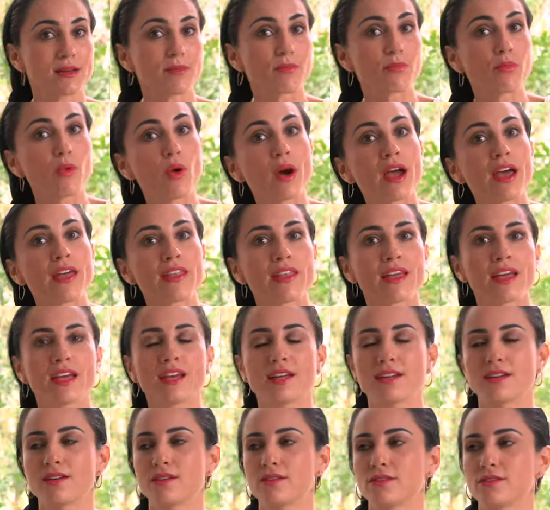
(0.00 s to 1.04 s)
se
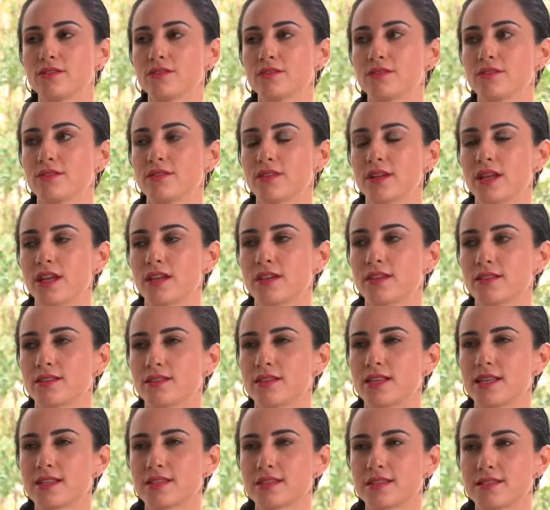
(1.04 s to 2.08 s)
puede, lo, eh,
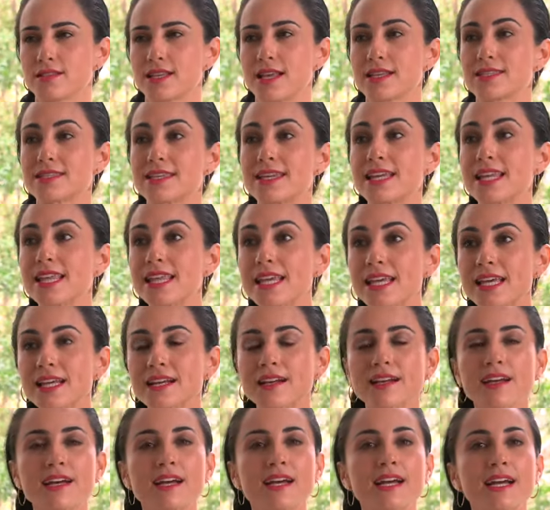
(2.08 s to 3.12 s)

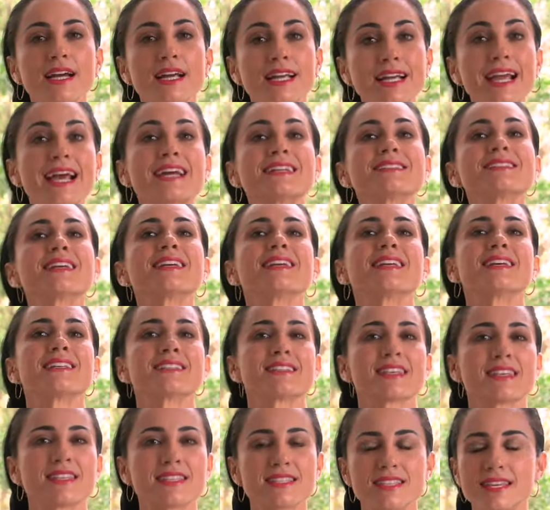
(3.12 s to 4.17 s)
decidir qué se
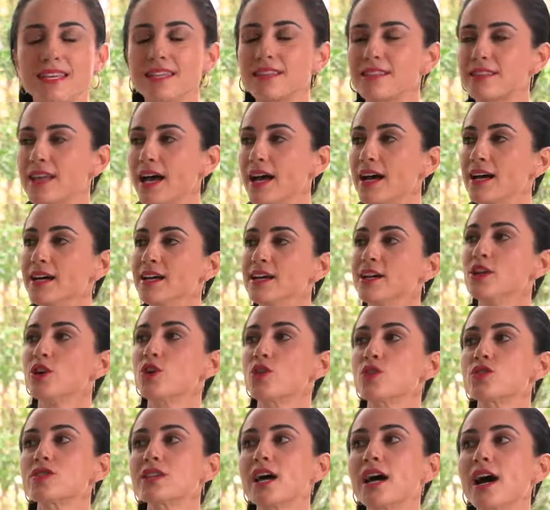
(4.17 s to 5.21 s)
necesita.
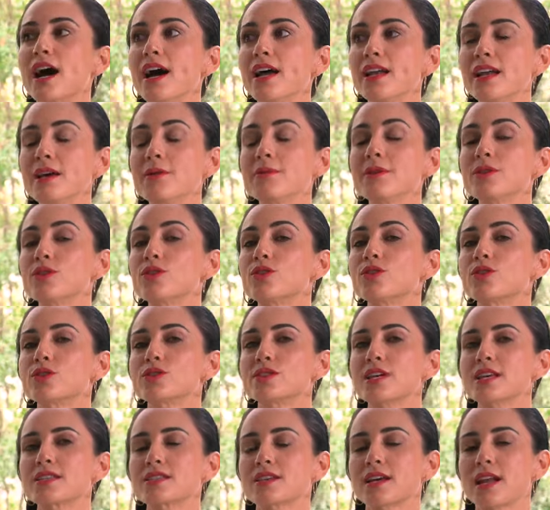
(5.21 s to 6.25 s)
O sea, han habido
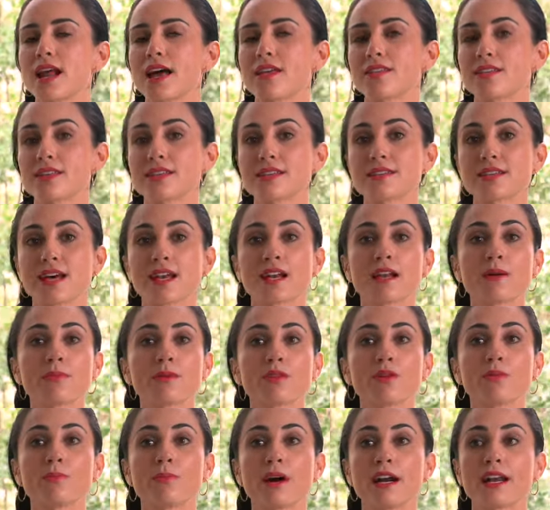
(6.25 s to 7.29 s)
cosas grandes, han
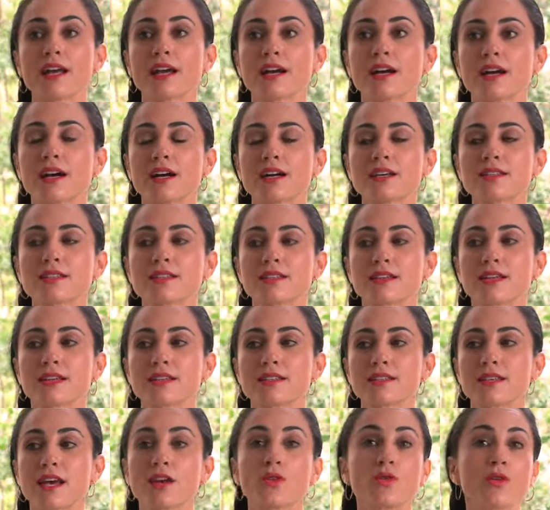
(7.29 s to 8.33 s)
habido parejas
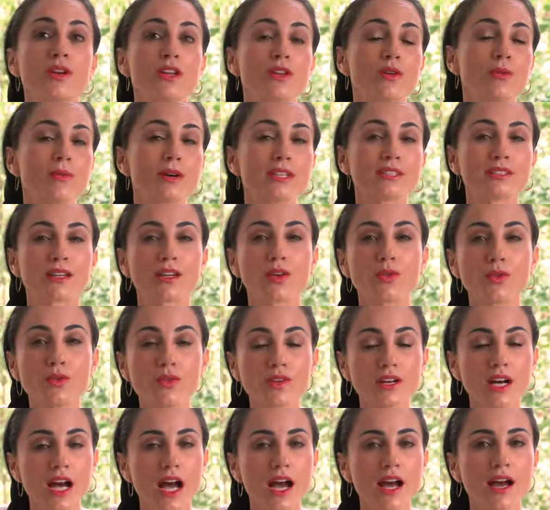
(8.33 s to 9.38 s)
que se han unido más que
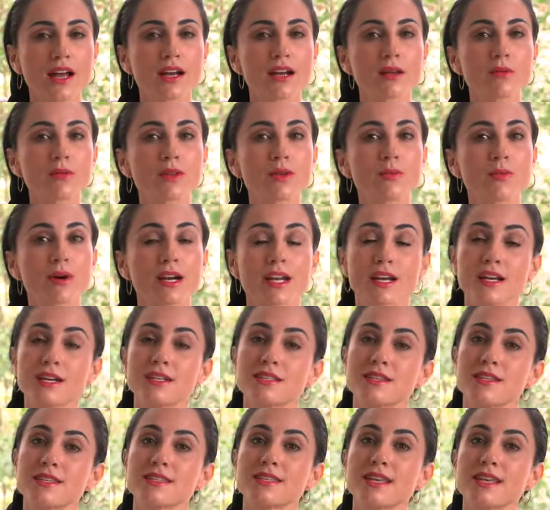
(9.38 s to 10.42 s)
nunca, han habido
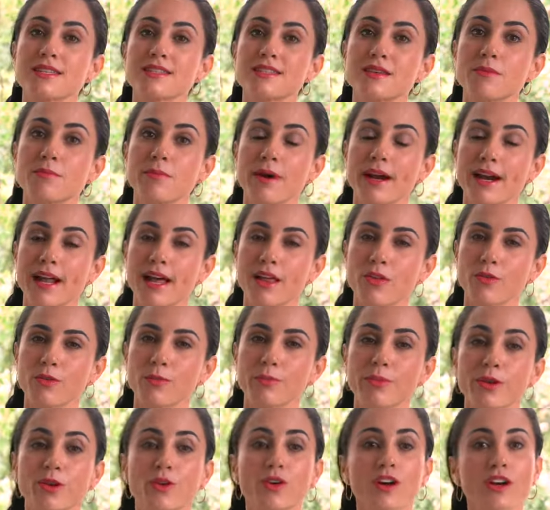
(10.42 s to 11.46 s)
parejas que se han
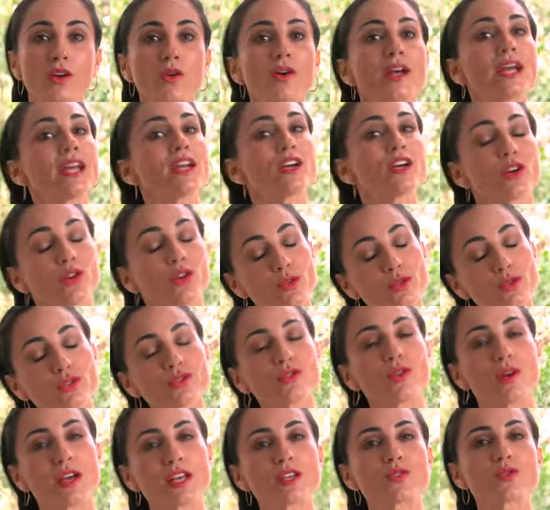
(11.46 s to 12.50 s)
separado, pero creo que
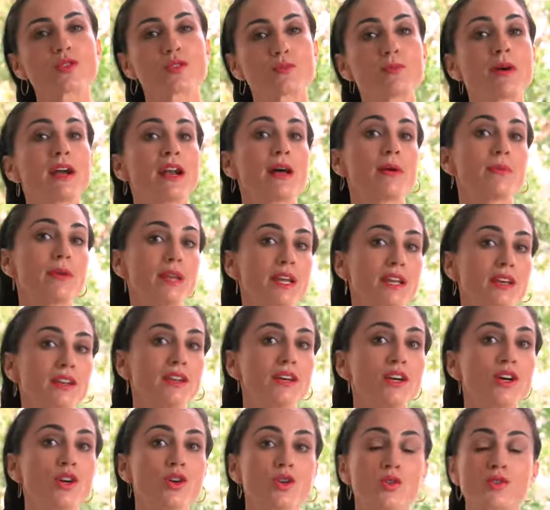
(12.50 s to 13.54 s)
incluso eso es para bien.
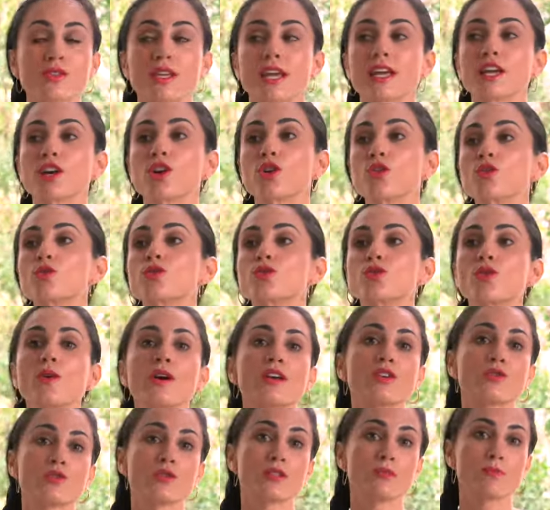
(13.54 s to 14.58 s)
O sea, incluso
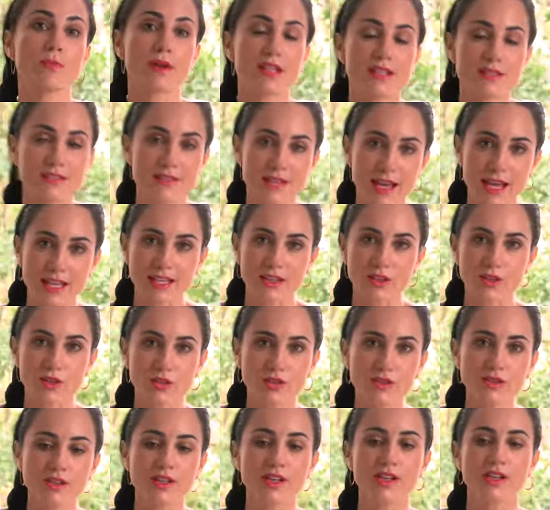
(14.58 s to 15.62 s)
eso es
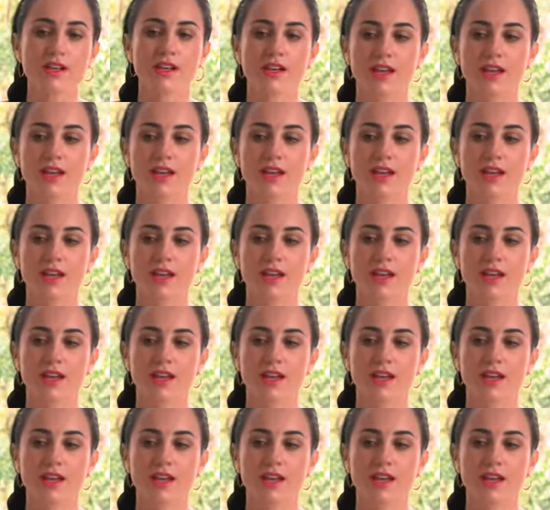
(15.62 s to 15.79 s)
pensando